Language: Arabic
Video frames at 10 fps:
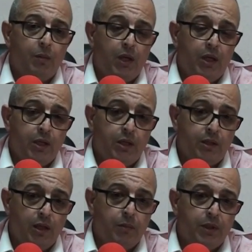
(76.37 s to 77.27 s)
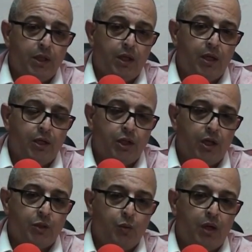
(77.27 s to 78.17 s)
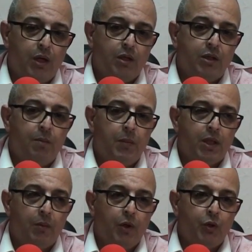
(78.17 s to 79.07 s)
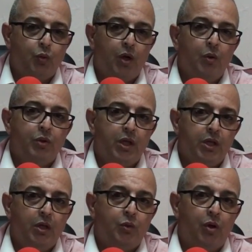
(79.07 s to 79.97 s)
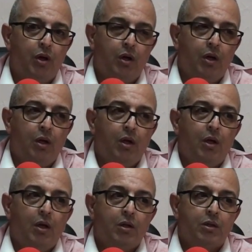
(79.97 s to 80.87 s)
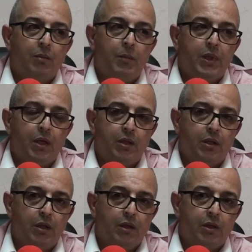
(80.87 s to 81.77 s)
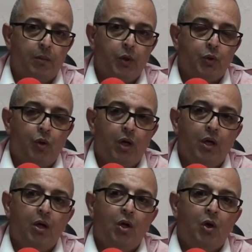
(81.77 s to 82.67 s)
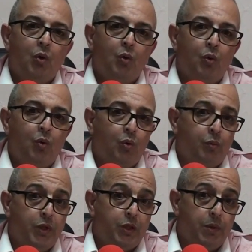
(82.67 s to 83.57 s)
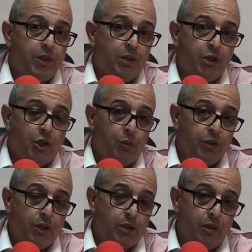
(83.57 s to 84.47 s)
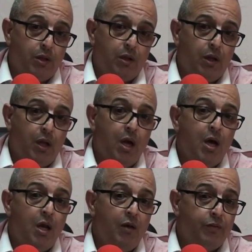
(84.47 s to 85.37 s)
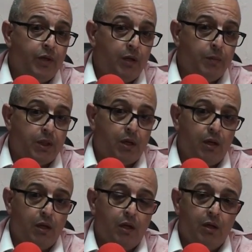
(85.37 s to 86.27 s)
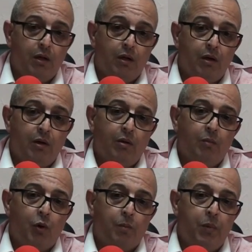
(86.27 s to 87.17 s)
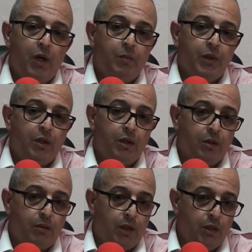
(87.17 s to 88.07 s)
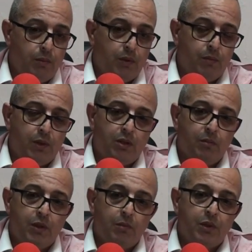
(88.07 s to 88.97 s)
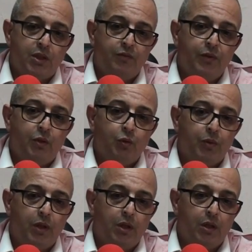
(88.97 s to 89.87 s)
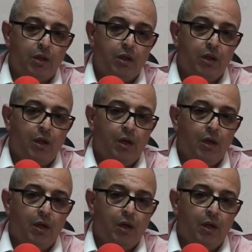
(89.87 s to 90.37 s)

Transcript: الاحياء ديال المدينه خارج الاسوار تم تبليطها وتهيئتها تم تبليطها وبنسبة تجاوزت الآلاف ديال المتر المربع من يعني من من التزفيت ومن آه،